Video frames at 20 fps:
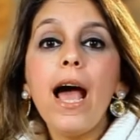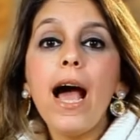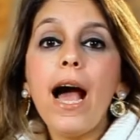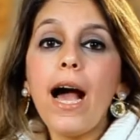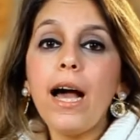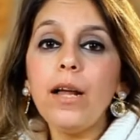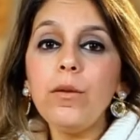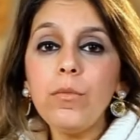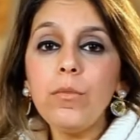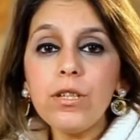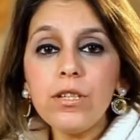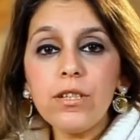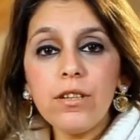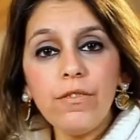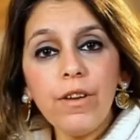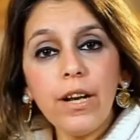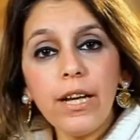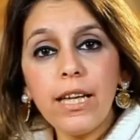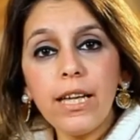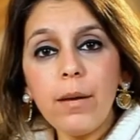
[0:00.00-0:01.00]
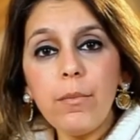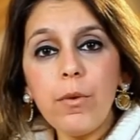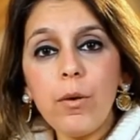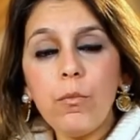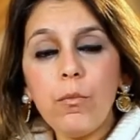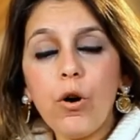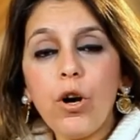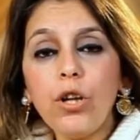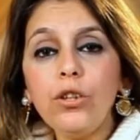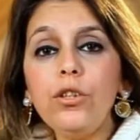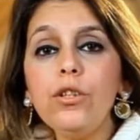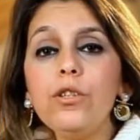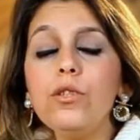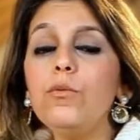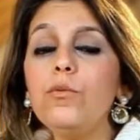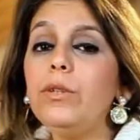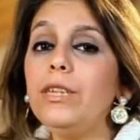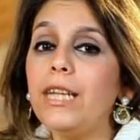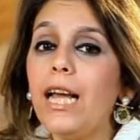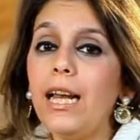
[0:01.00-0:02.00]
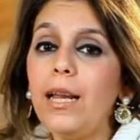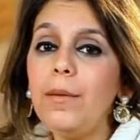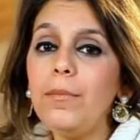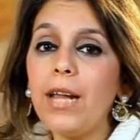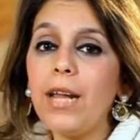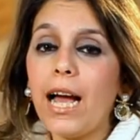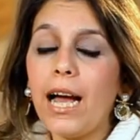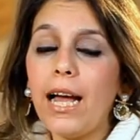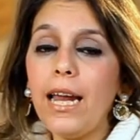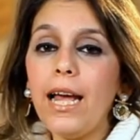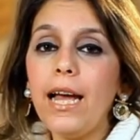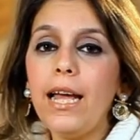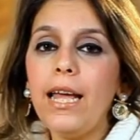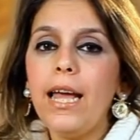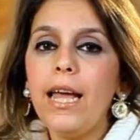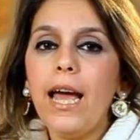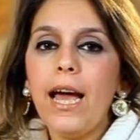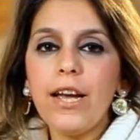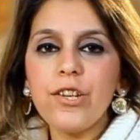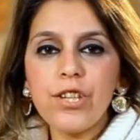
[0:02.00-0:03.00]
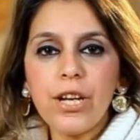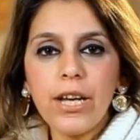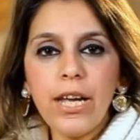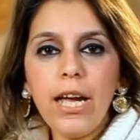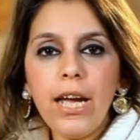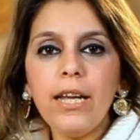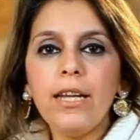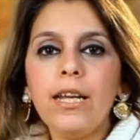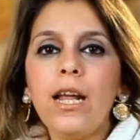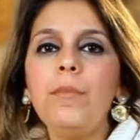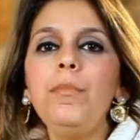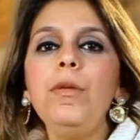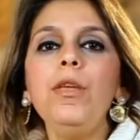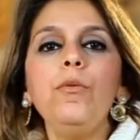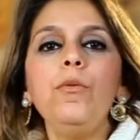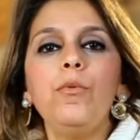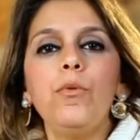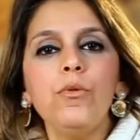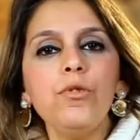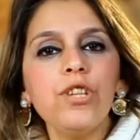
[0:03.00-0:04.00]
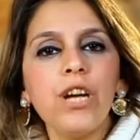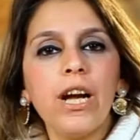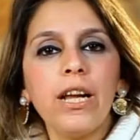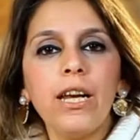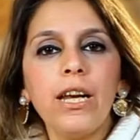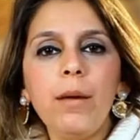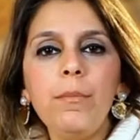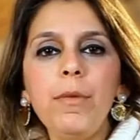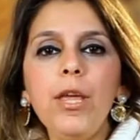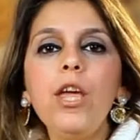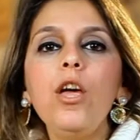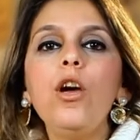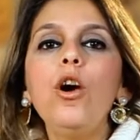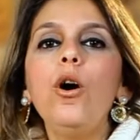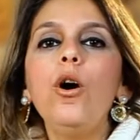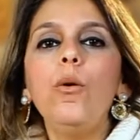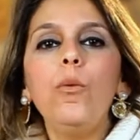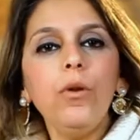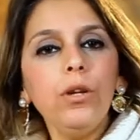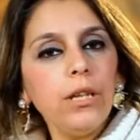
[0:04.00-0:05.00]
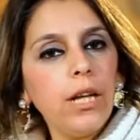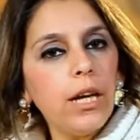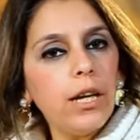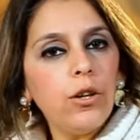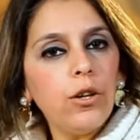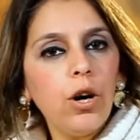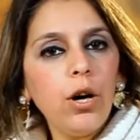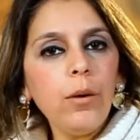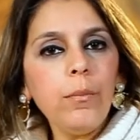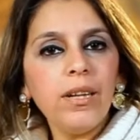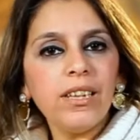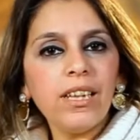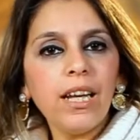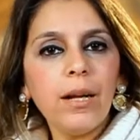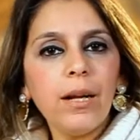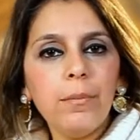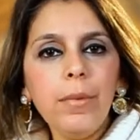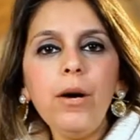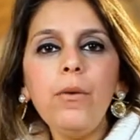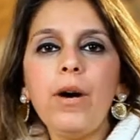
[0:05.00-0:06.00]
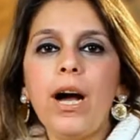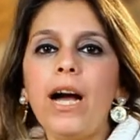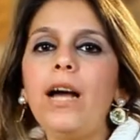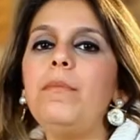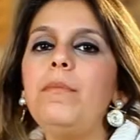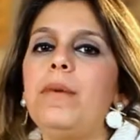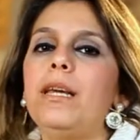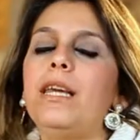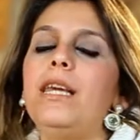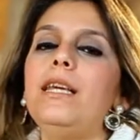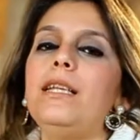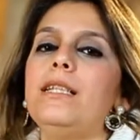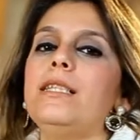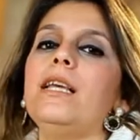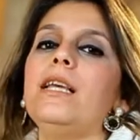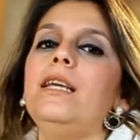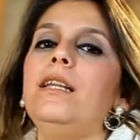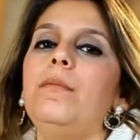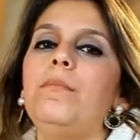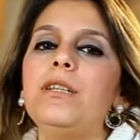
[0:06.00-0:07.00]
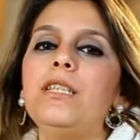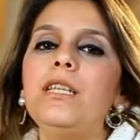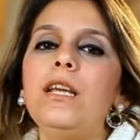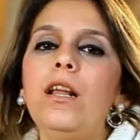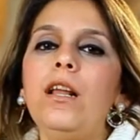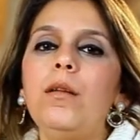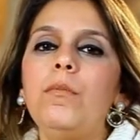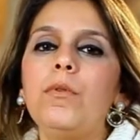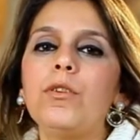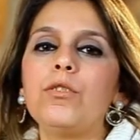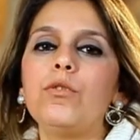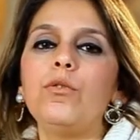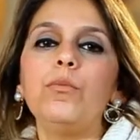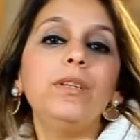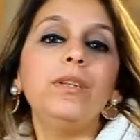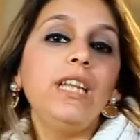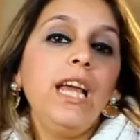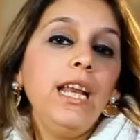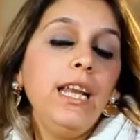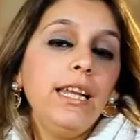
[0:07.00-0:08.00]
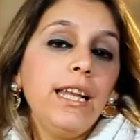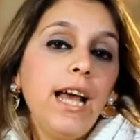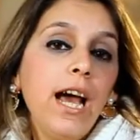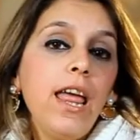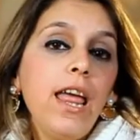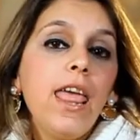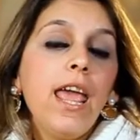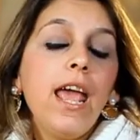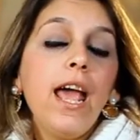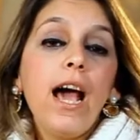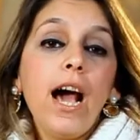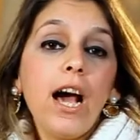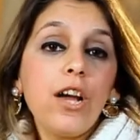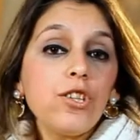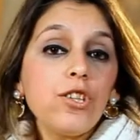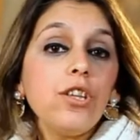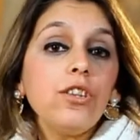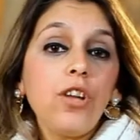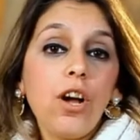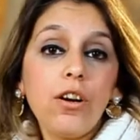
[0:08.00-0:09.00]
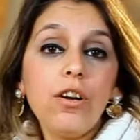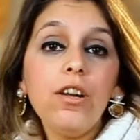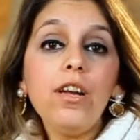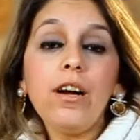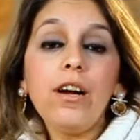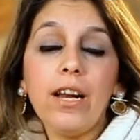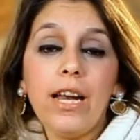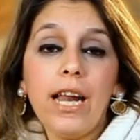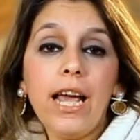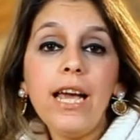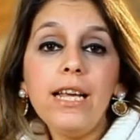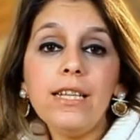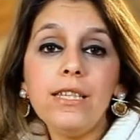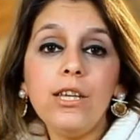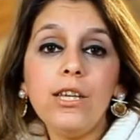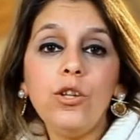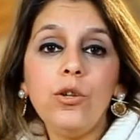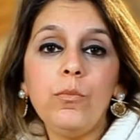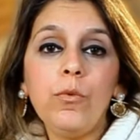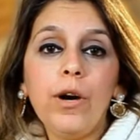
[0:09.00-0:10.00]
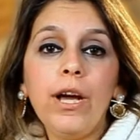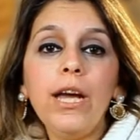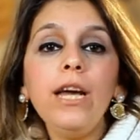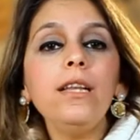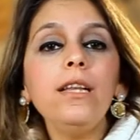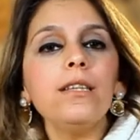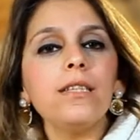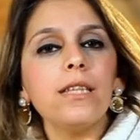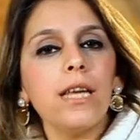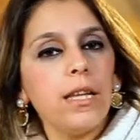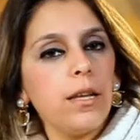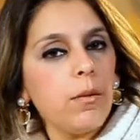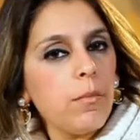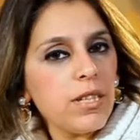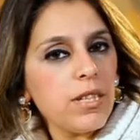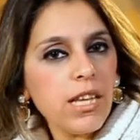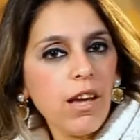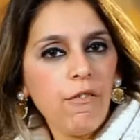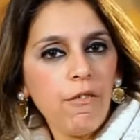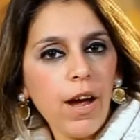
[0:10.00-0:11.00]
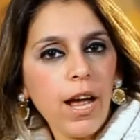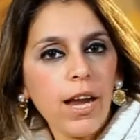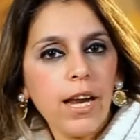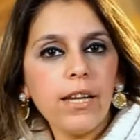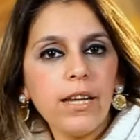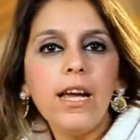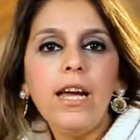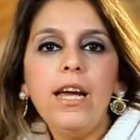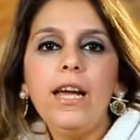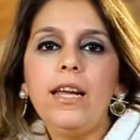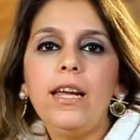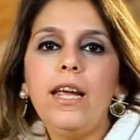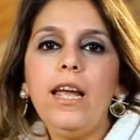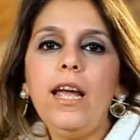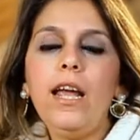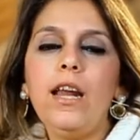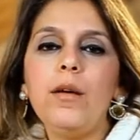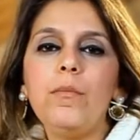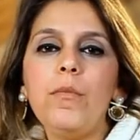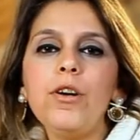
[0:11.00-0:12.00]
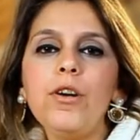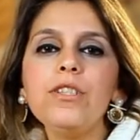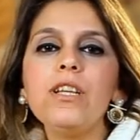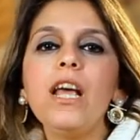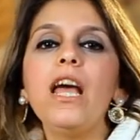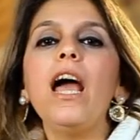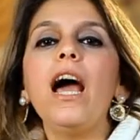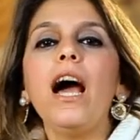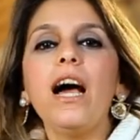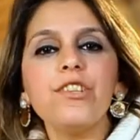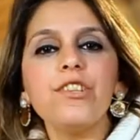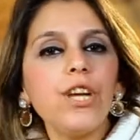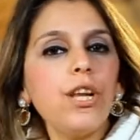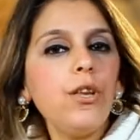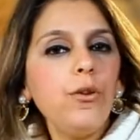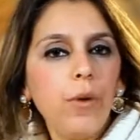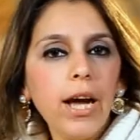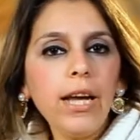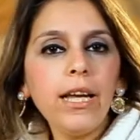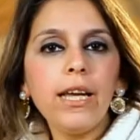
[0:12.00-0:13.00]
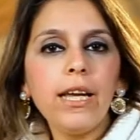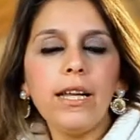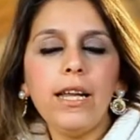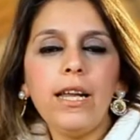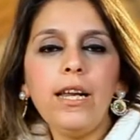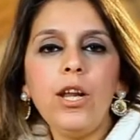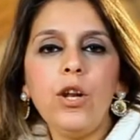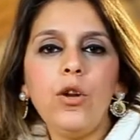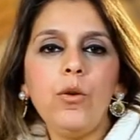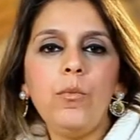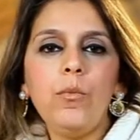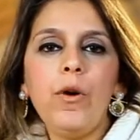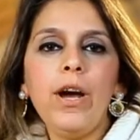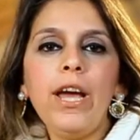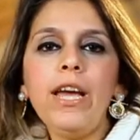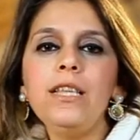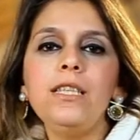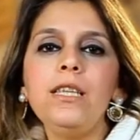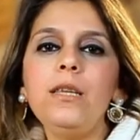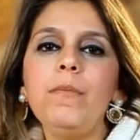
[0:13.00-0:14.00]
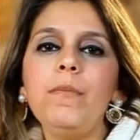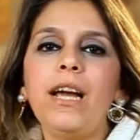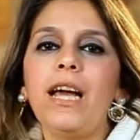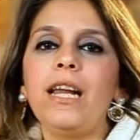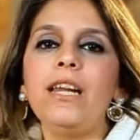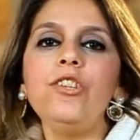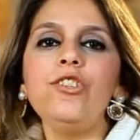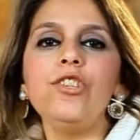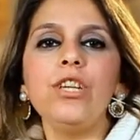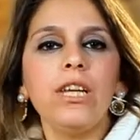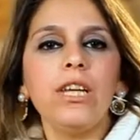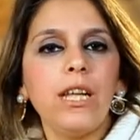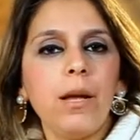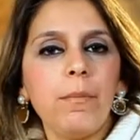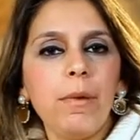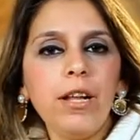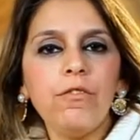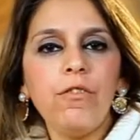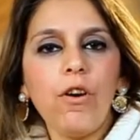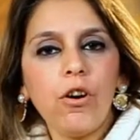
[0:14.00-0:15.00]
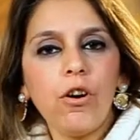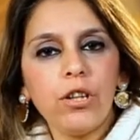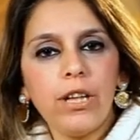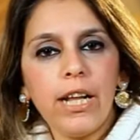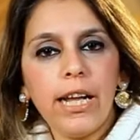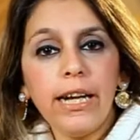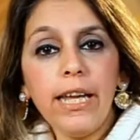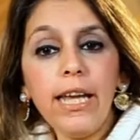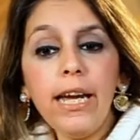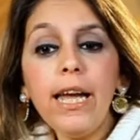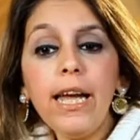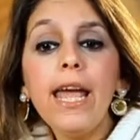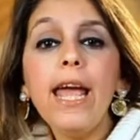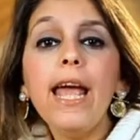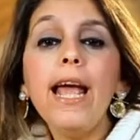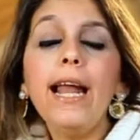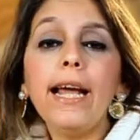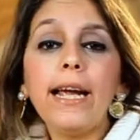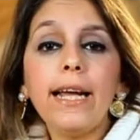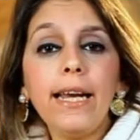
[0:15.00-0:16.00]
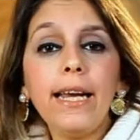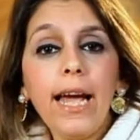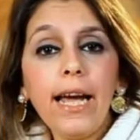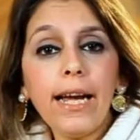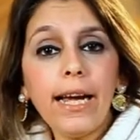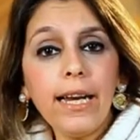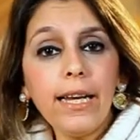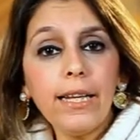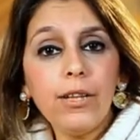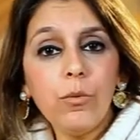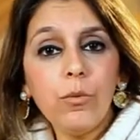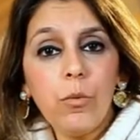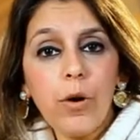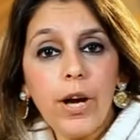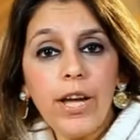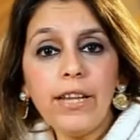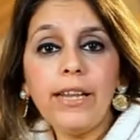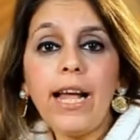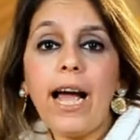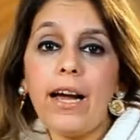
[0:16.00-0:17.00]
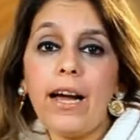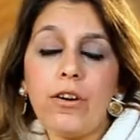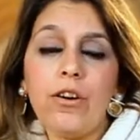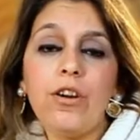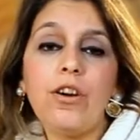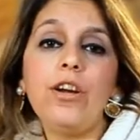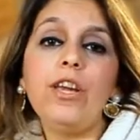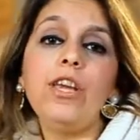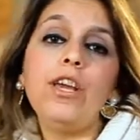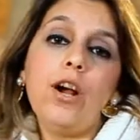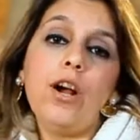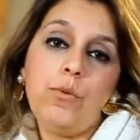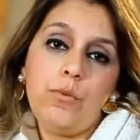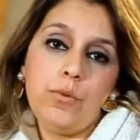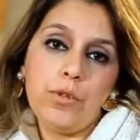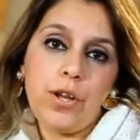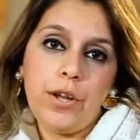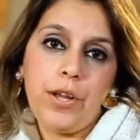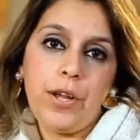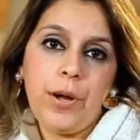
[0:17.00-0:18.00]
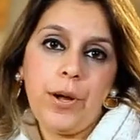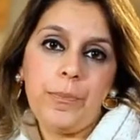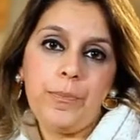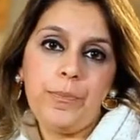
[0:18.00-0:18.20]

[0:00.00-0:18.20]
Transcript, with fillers: عن مصر في الكتاب المقدس واتكلمنا على اشعياء النبي وهوشع النبي وقلنا ان هم تنبأوا عن مجيء السيد المسيح لمصر وبالتالي ده عشان تحقيقا لهذه النبوءات السيد المسيح فعلا جه لمصر عشان يؤكد ان النبوءات دي ما كانتش كتابات فقط لا غير لكنها كانت نبوءات حقيقيه وصحيحه